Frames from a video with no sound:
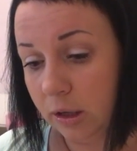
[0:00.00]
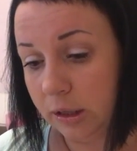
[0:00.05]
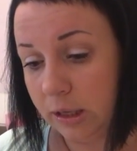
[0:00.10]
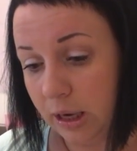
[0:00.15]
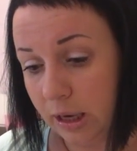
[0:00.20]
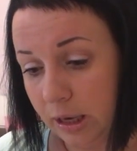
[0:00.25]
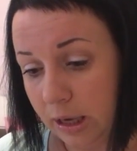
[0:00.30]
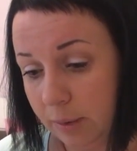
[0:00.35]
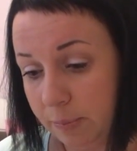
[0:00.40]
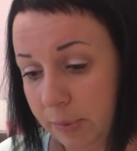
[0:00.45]

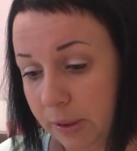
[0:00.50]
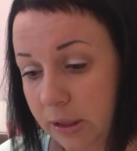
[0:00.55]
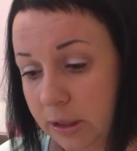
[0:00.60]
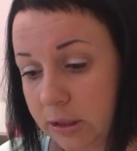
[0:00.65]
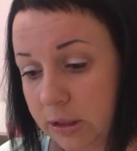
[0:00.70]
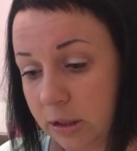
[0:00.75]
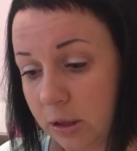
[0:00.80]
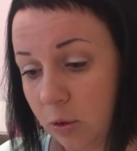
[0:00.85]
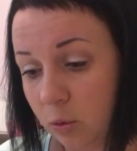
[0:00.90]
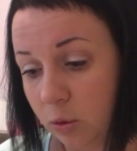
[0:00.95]
Далее
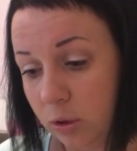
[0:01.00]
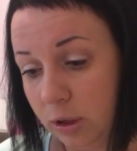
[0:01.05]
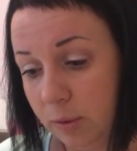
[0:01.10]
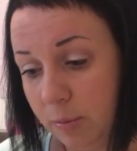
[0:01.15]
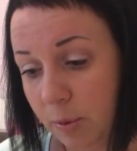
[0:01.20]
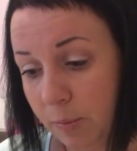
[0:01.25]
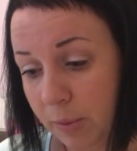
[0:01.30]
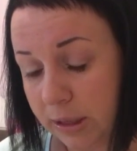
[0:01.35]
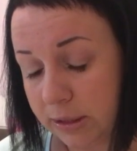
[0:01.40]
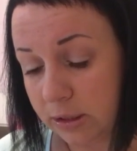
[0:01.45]
прогестерон
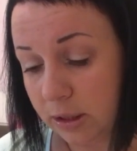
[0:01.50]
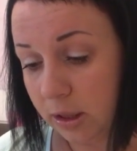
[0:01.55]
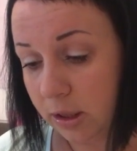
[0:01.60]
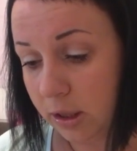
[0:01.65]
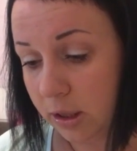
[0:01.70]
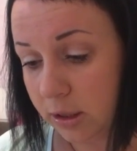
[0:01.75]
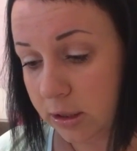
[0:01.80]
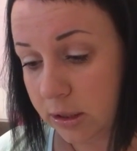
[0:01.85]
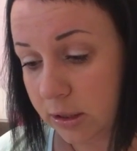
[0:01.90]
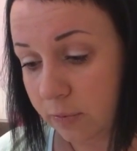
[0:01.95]
либо
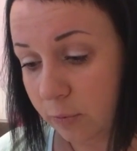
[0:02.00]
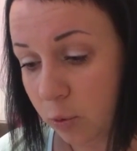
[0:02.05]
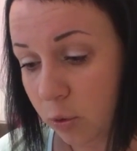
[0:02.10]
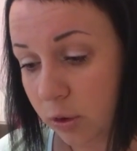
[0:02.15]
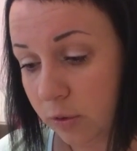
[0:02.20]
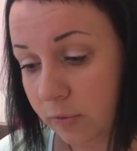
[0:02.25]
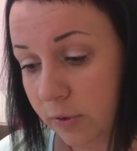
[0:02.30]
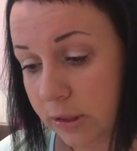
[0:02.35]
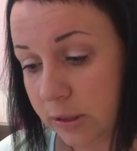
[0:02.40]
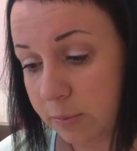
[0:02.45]
масляный
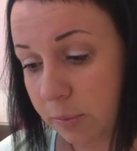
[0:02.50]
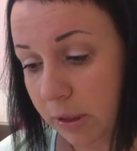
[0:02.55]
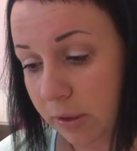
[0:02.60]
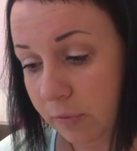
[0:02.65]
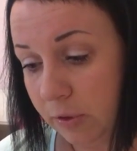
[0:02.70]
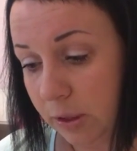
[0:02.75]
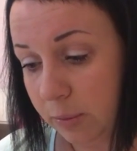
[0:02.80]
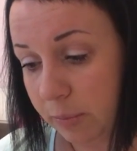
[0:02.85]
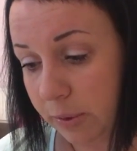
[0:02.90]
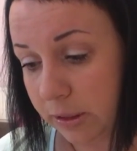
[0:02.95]
раствор
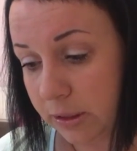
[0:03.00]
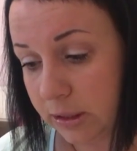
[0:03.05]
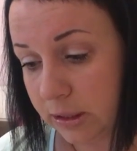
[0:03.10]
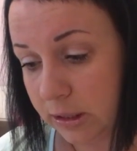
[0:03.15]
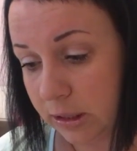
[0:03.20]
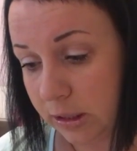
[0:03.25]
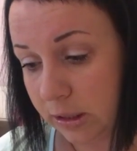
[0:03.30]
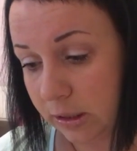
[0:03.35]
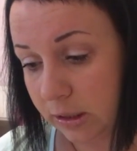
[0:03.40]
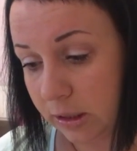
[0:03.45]

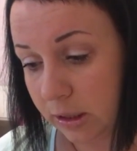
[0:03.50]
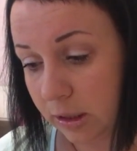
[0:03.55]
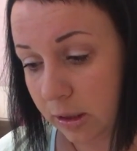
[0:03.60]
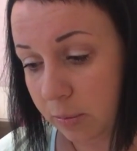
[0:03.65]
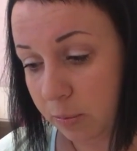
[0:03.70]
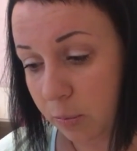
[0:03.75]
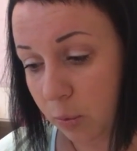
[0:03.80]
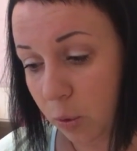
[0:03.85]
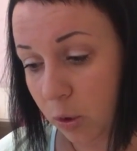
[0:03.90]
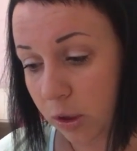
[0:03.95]

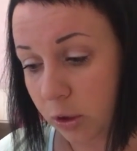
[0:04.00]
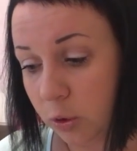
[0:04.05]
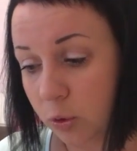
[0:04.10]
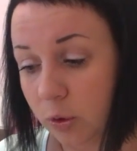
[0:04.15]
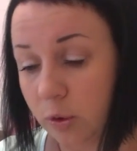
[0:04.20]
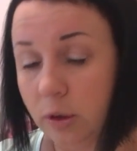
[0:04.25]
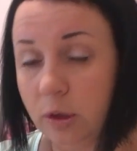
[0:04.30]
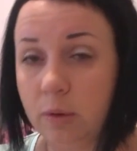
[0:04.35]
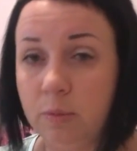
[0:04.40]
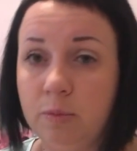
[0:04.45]
2,5% по,
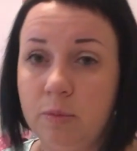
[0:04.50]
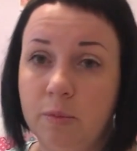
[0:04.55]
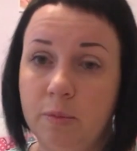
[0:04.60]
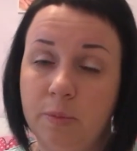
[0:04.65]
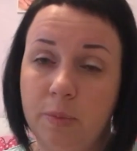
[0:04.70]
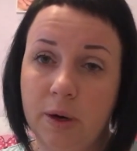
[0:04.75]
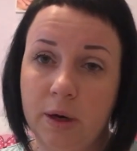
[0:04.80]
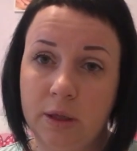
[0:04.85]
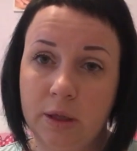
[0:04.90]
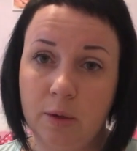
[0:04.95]

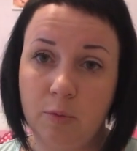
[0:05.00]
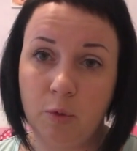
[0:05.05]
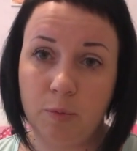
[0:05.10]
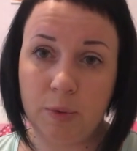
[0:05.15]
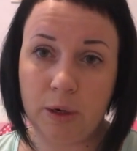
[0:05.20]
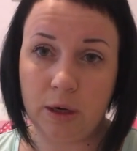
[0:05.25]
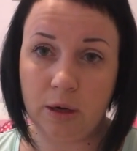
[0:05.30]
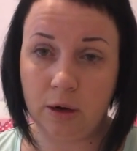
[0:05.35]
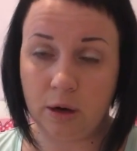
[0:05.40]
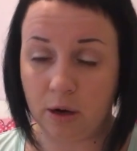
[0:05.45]
одной, по 1
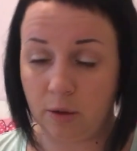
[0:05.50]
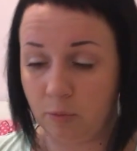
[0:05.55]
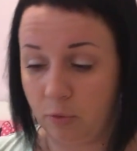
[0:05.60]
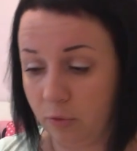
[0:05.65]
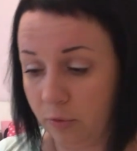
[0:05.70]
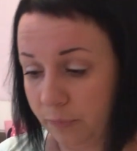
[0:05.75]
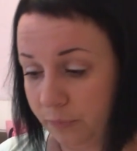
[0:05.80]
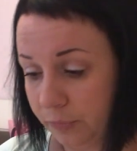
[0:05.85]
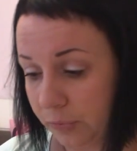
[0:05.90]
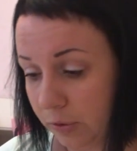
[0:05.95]

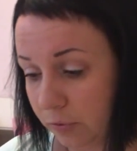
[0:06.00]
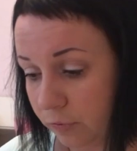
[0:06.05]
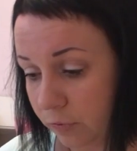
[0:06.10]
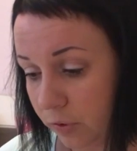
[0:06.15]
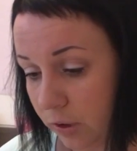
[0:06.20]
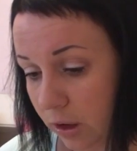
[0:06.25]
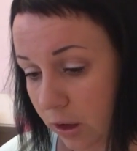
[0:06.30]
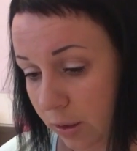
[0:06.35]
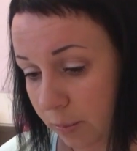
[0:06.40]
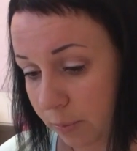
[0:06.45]
миллиграмму
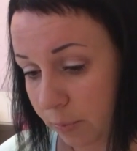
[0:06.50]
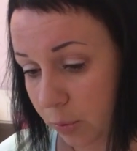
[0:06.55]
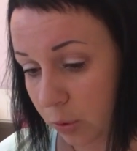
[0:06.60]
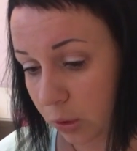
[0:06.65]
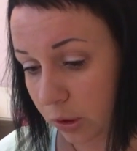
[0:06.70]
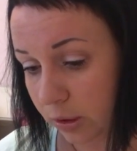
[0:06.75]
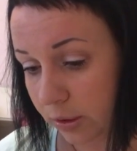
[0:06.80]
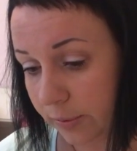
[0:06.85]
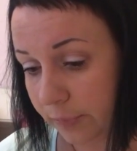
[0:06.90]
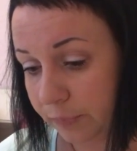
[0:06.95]
в
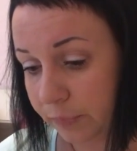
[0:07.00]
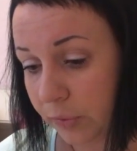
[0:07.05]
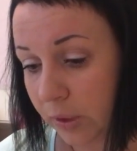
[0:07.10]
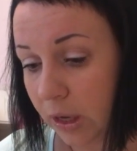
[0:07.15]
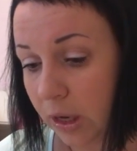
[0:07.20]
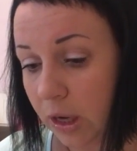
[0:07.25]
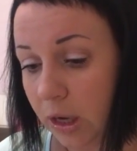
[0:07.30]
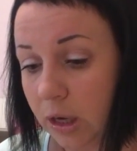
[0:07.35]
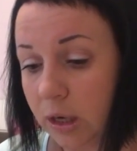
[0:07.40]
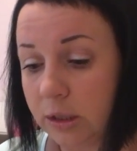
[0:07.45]
ампулах
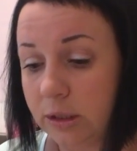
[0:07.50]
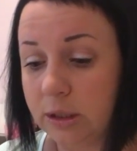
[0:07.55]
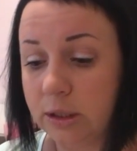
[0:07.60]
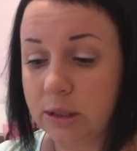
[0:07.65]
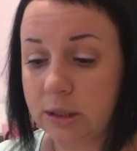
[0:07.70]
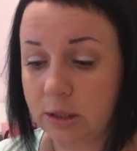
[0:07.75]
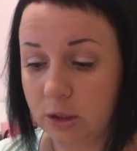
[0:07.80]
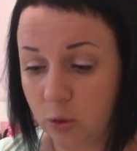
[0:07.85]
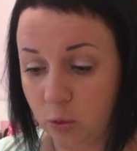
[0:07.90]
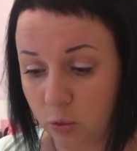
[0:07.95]

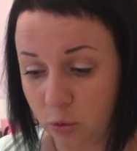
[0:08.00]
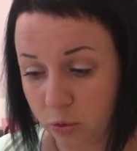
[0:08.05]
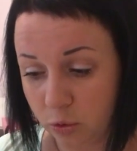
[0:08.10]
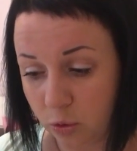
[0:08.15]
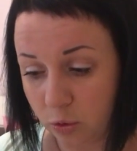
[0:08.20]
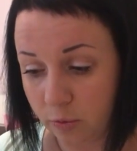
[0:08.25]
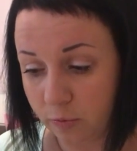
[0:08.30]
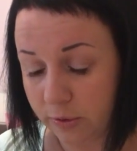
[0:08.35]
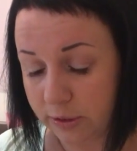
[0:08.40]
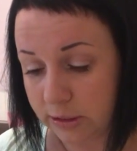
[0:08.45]
дицинон,
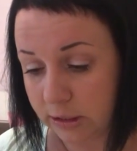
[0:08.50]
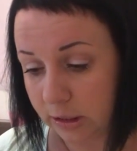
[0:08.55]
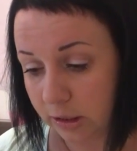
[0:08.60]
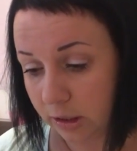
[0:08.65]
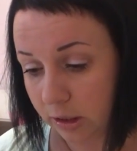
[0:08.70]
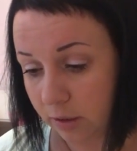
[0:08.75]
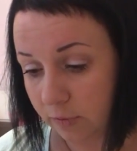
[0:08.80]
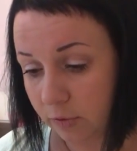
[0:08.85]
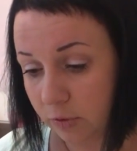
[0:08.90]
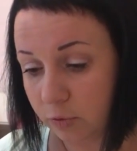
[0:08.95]

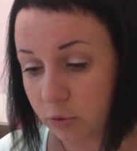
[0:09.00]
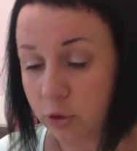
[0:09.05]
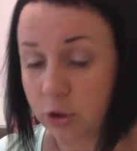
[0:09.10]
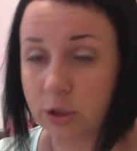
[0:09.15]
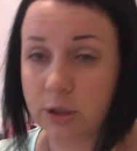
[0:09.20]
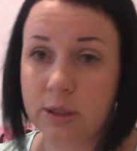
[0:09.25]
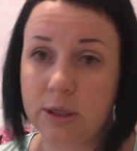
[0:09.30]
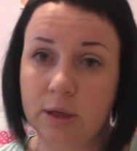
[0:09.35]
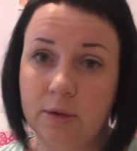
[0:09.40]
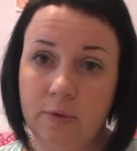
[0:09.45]

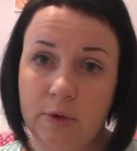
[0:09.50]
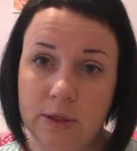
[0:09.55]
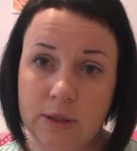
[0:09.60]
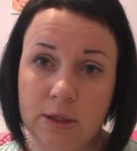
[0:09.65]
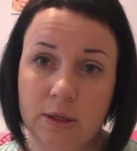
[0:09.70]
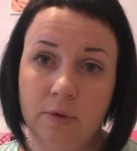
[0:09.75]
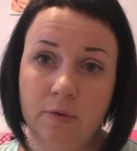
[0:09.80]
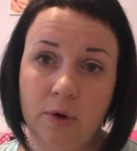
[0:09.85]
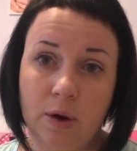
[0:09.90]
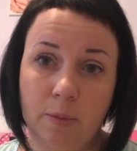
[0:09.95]
кровоостанавливающий,
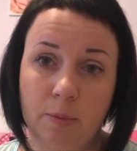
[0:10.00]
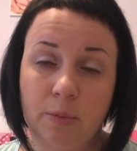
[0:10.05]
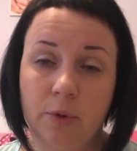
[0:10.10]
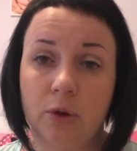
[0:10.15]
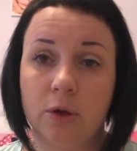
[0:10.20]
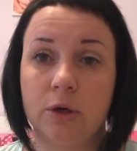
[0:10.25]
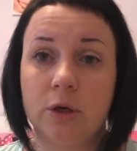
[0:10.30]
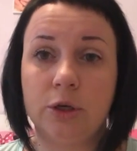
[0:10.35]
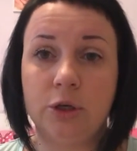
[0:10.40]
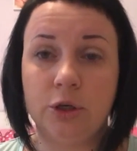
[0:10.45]
соответственно, в
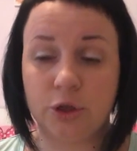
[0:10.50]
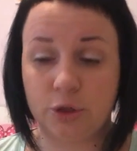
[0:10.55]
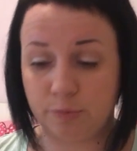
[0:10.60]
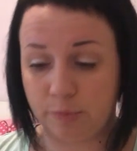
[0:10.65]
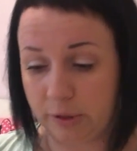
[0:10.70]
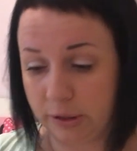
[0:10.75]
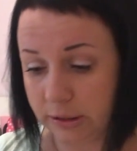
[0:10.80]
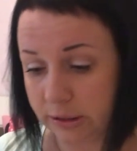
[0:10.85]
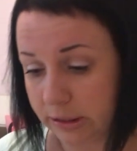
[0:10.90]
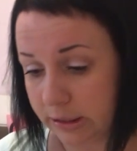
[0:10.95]
ампулах и
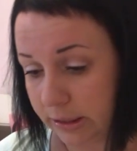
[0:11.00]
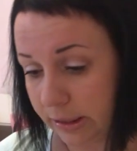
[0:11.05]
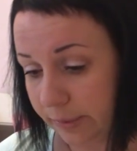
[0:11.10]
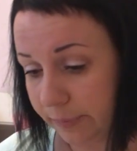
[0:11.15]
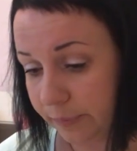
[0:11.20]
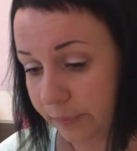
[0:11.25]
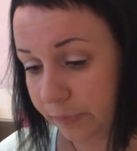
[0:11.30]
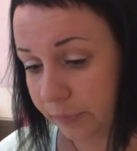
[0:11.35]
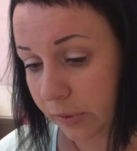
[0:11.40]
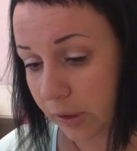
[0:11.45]

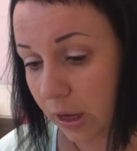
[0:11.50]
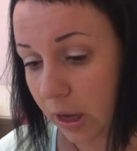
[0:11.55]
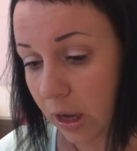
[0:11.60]
шприцы.